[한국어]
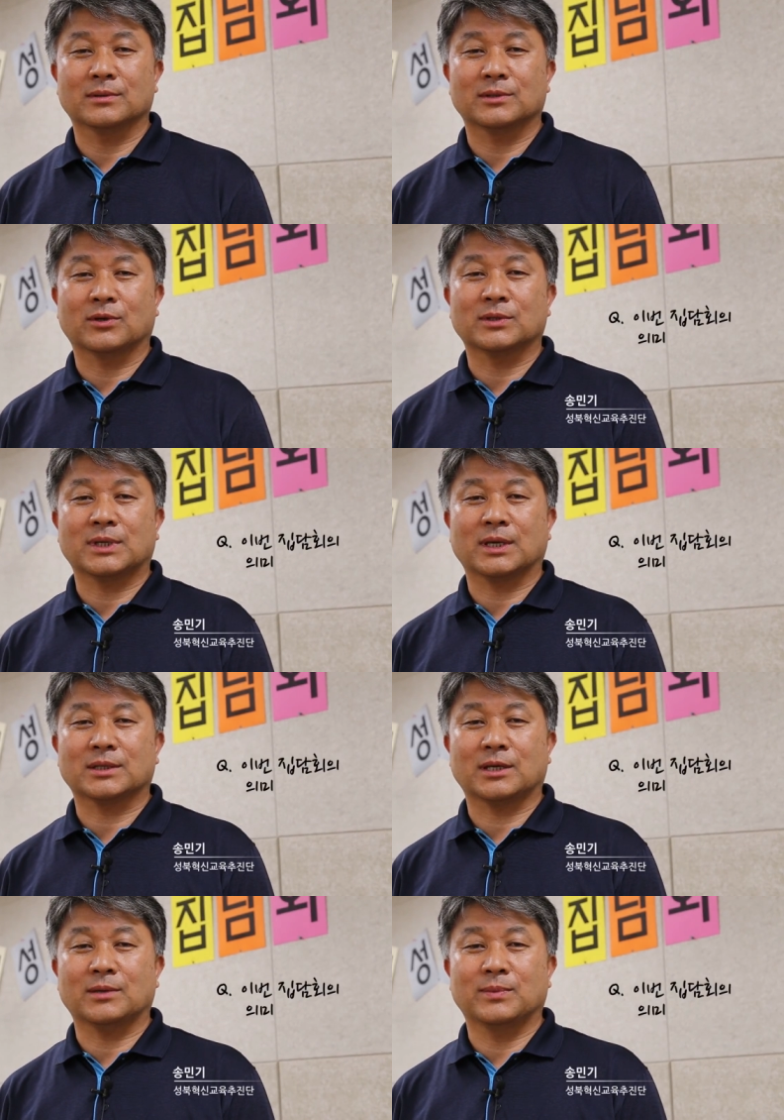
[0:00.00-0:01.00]

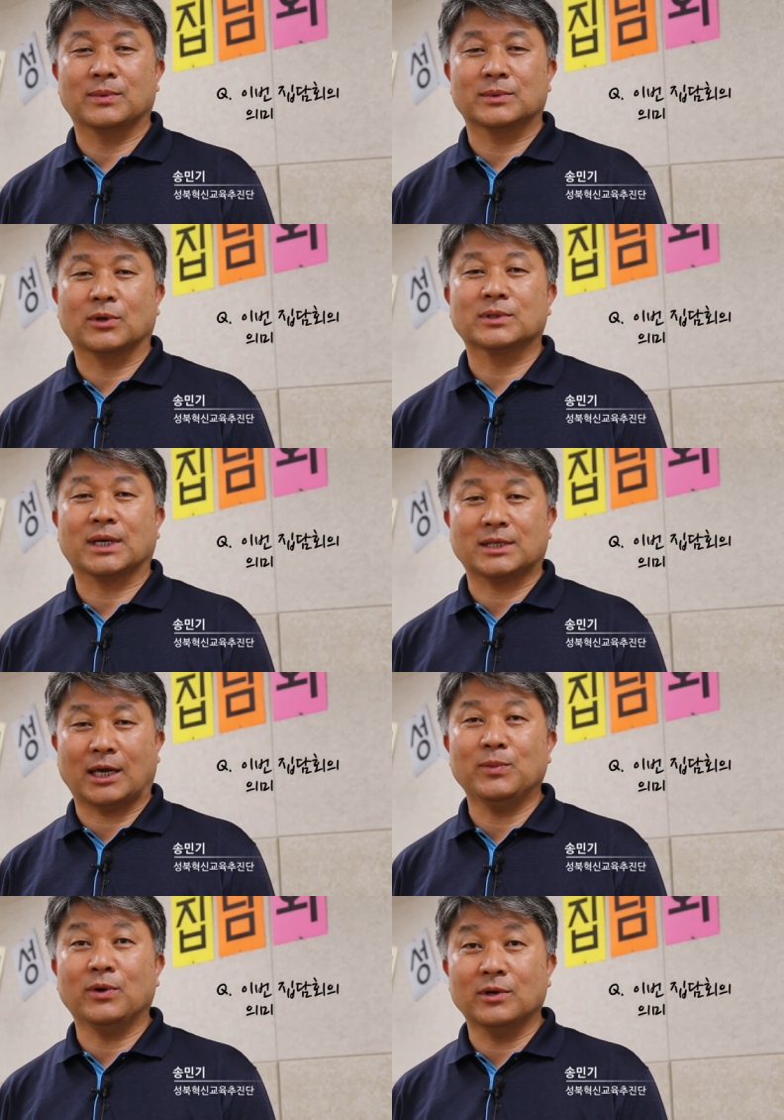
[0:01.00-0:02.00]
정책 참 정책
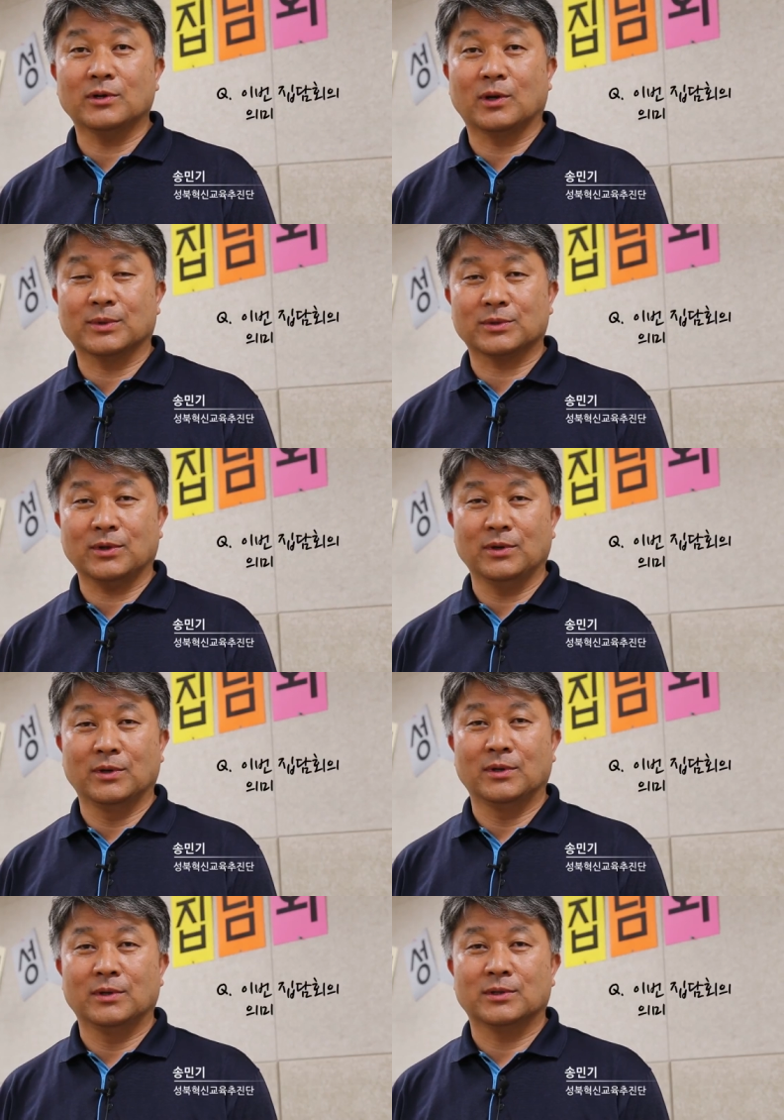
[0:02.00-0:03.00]
참여를 넘어서
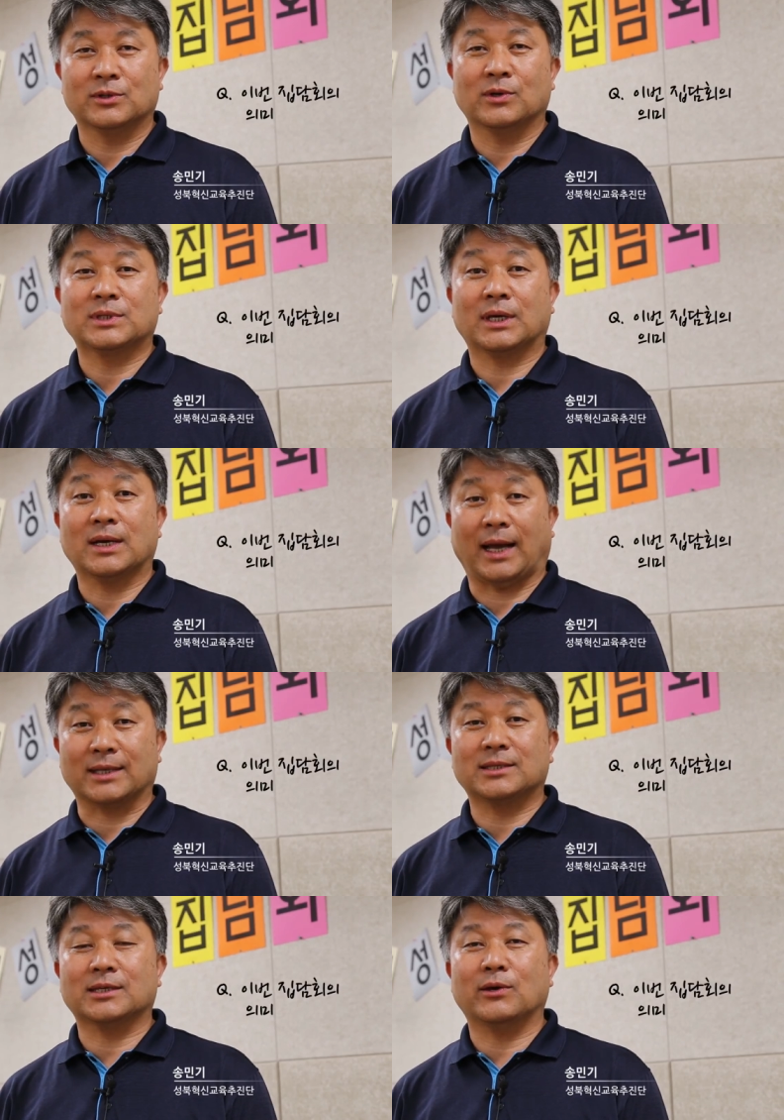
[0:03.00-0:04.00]
정책을
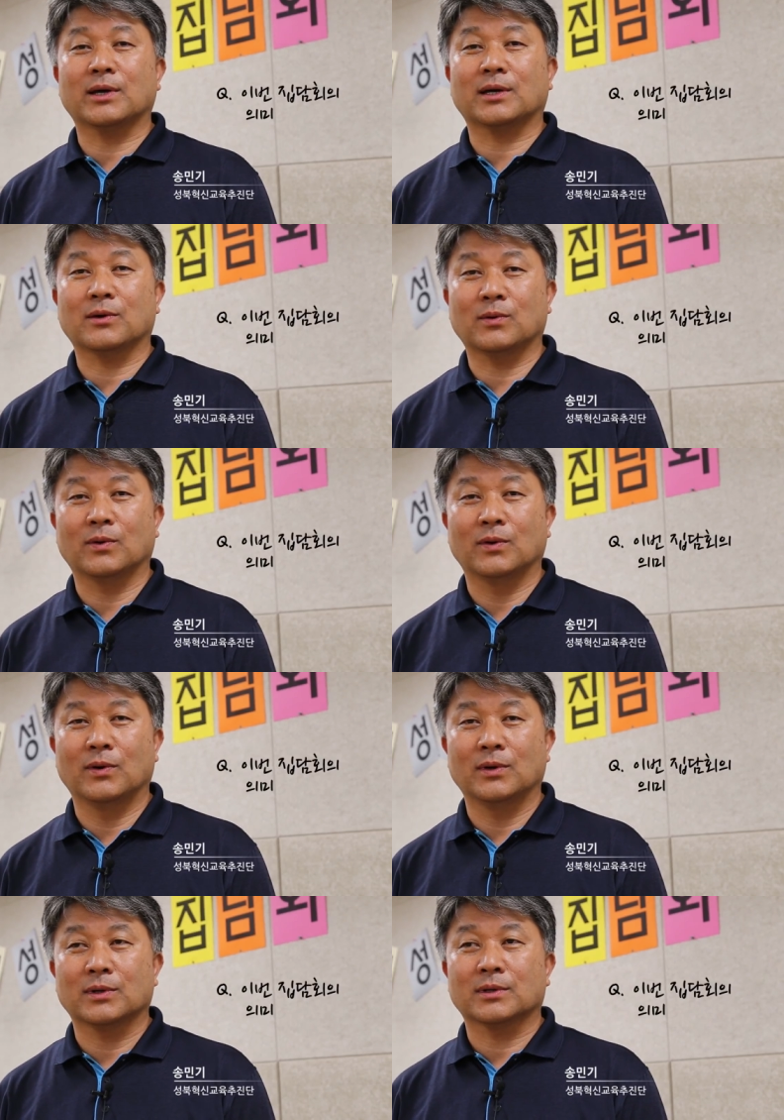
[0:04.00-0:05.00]
같이 기획하고
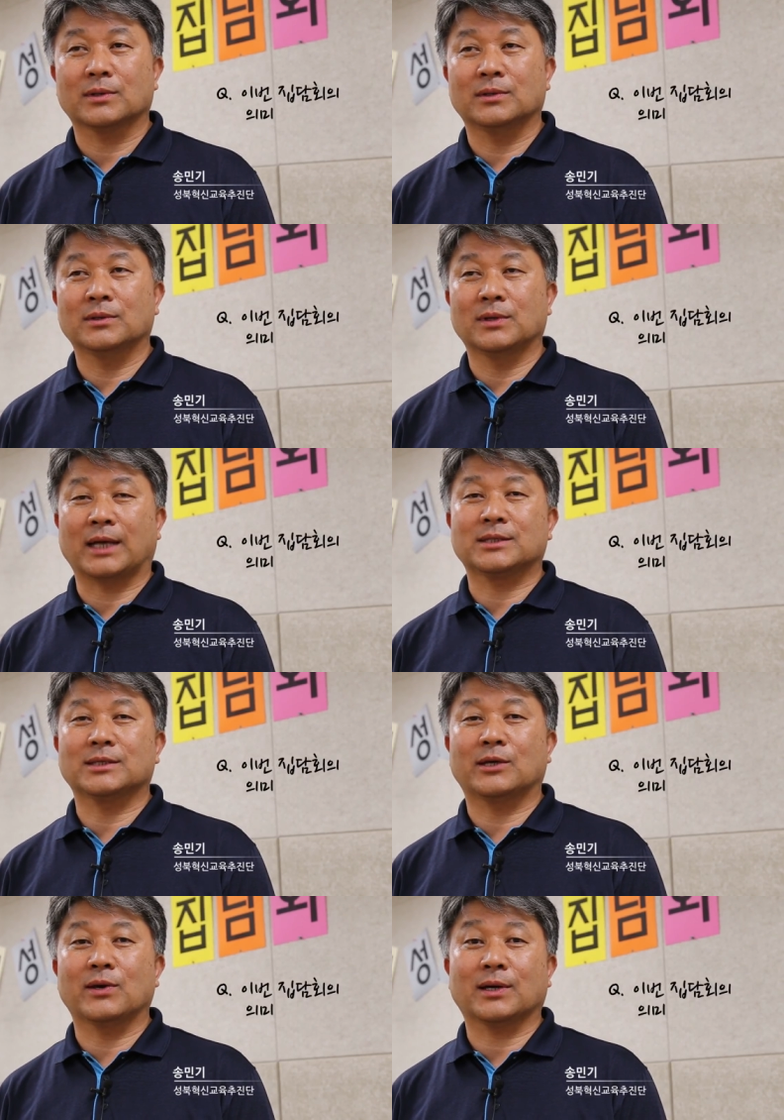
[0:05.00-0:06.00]
그
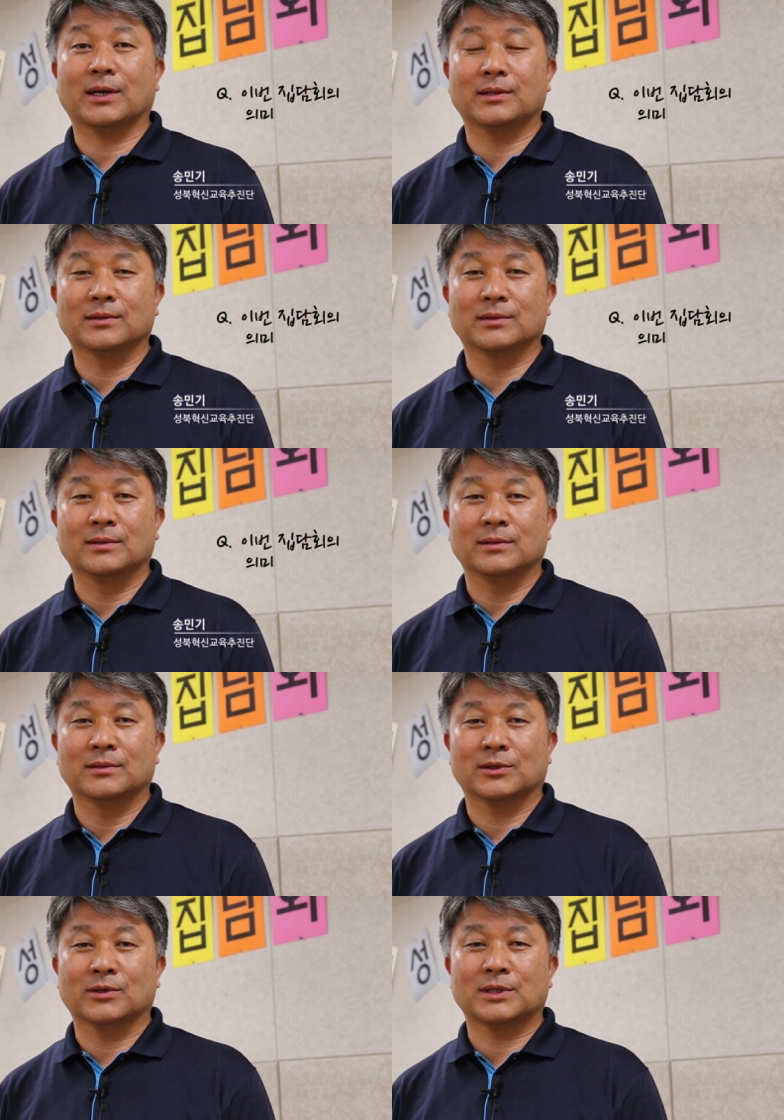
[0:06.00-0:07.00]
같이 기획한
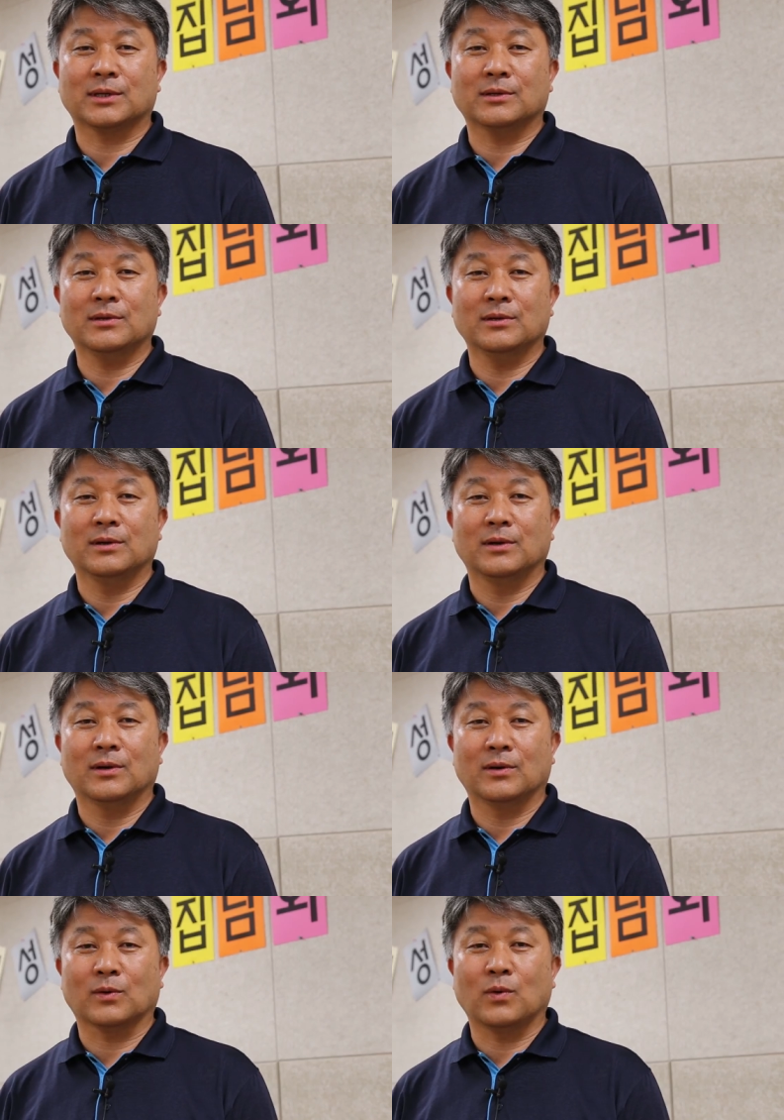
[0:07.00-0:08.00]
정책을
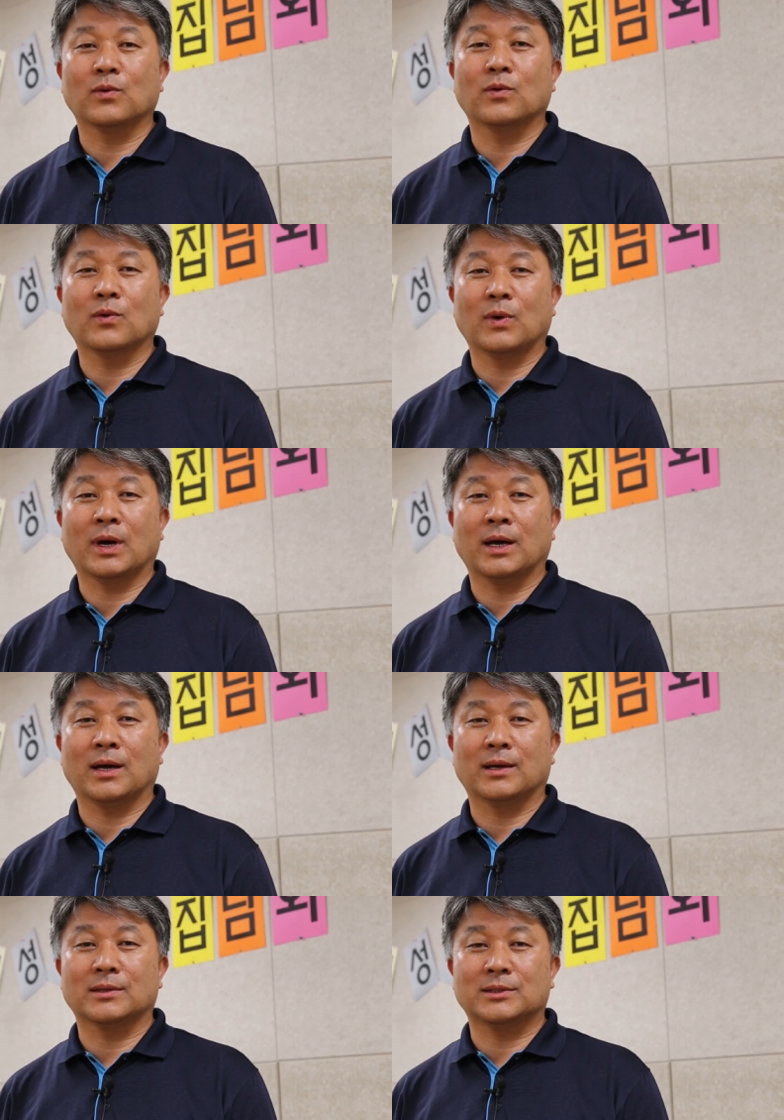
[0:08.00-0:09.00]
어,
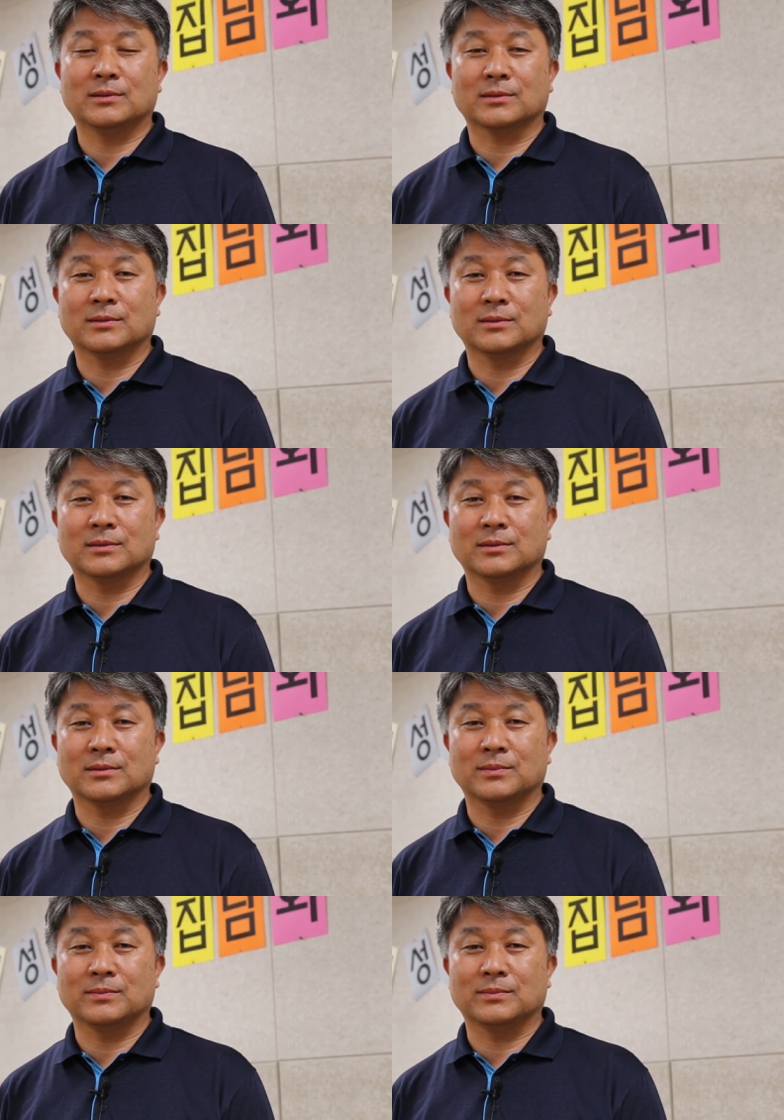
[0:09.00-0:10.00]
공공과 그